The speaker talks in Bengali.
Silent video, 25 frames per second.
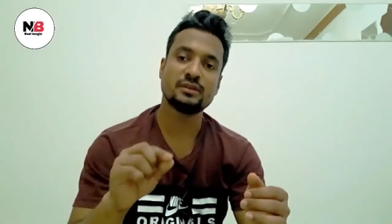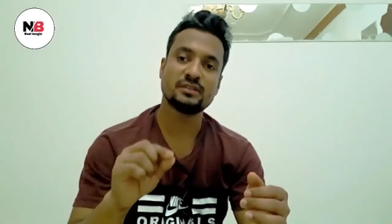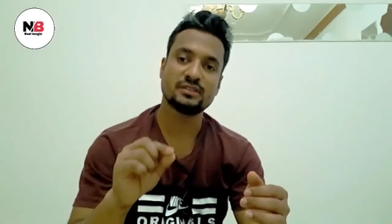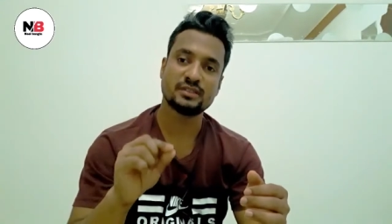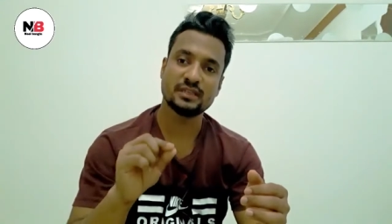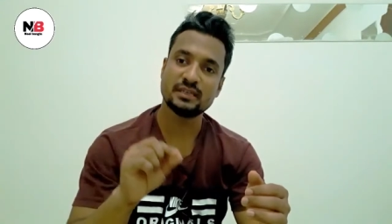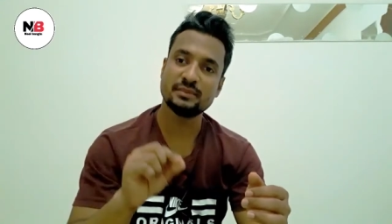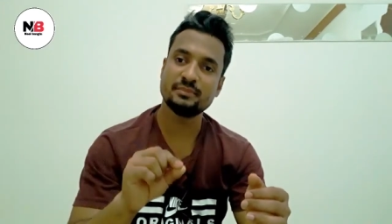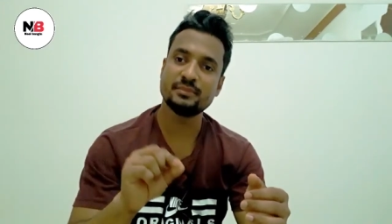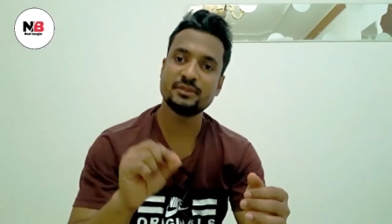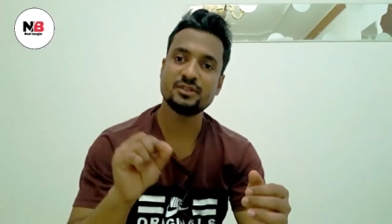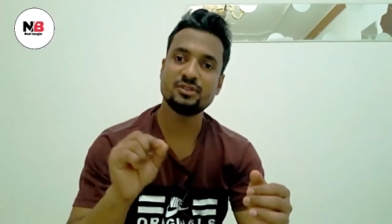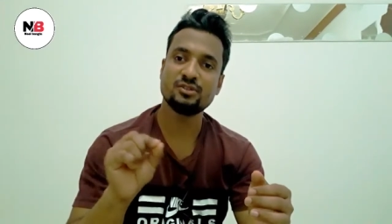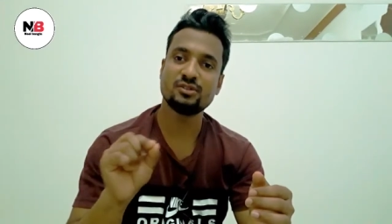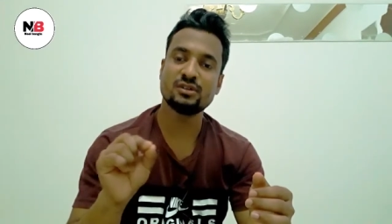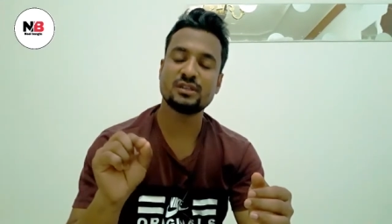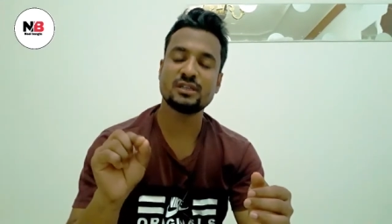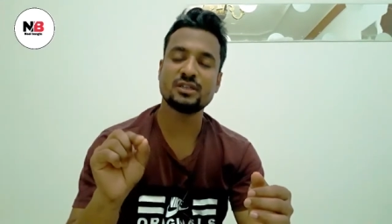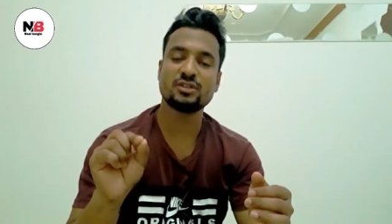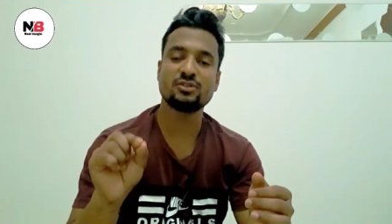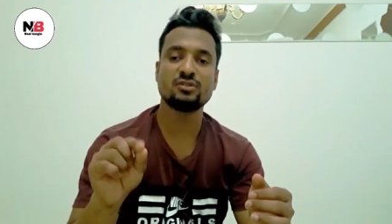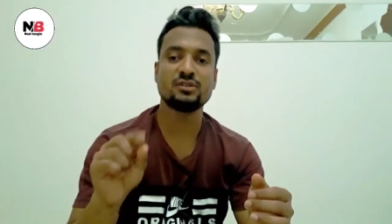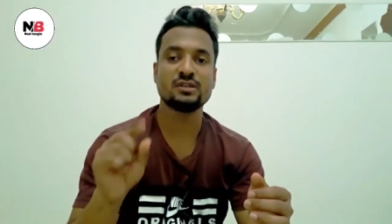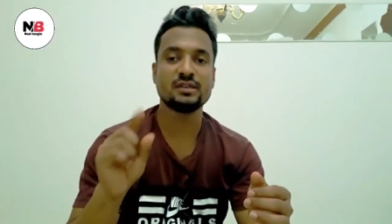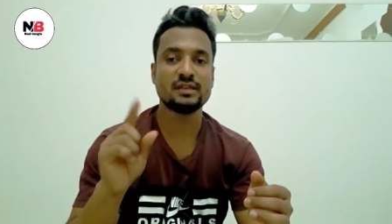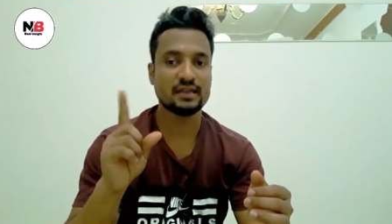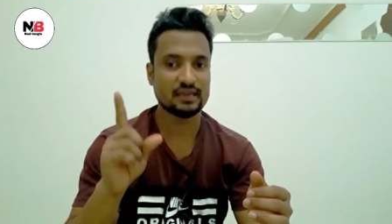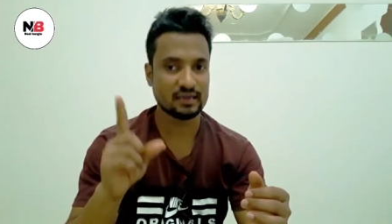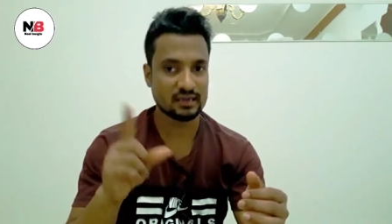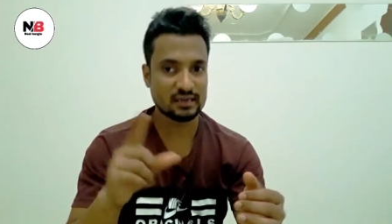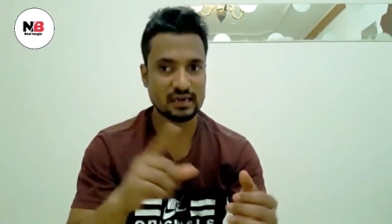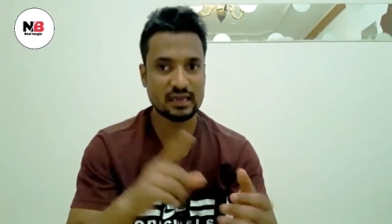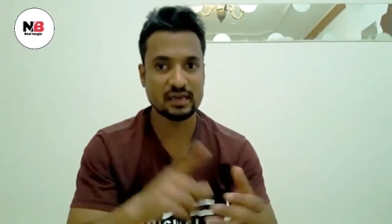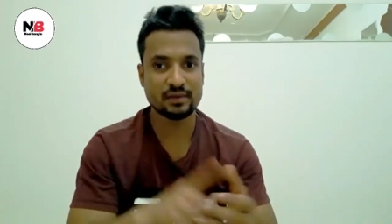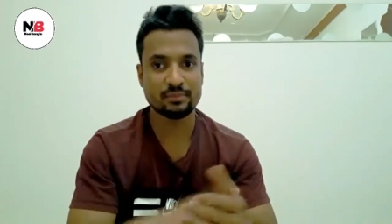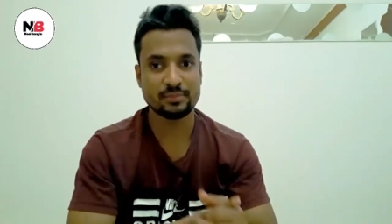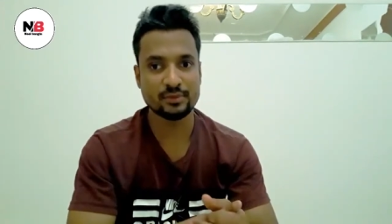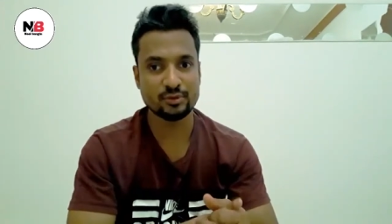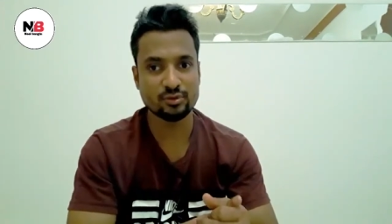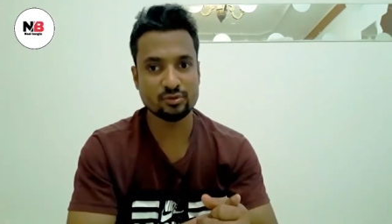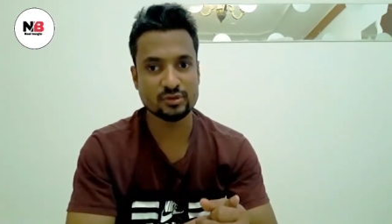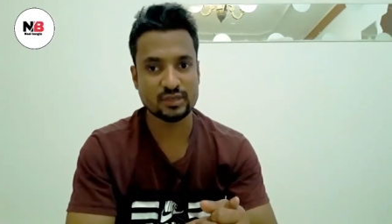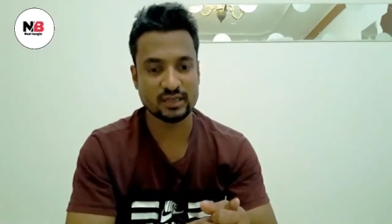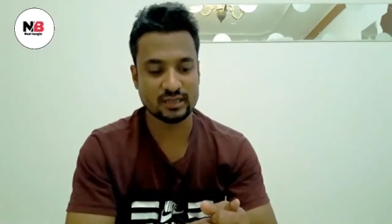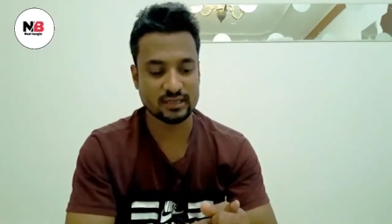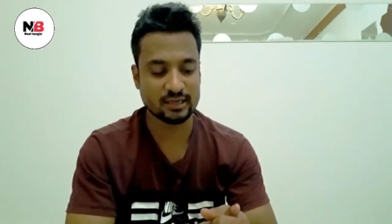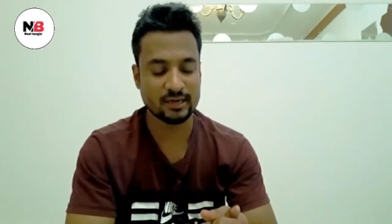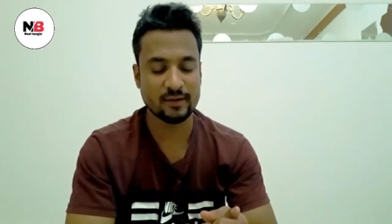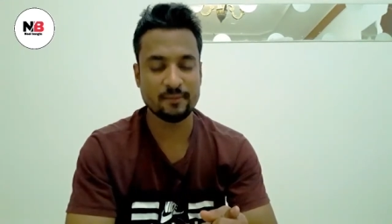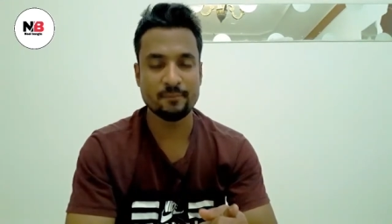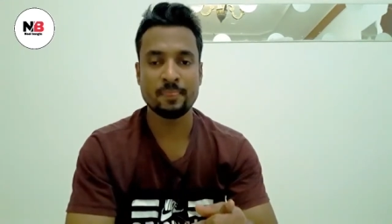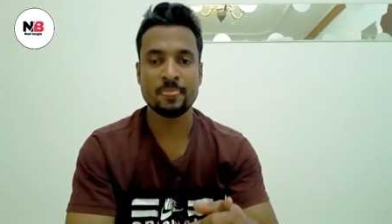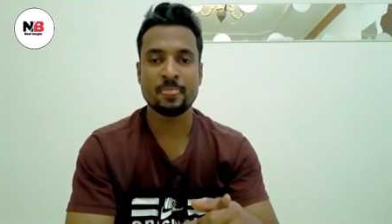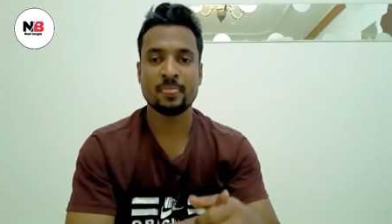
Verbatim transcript: সেই ভিডিওতে যদি এক লাখ ভিউজ আসে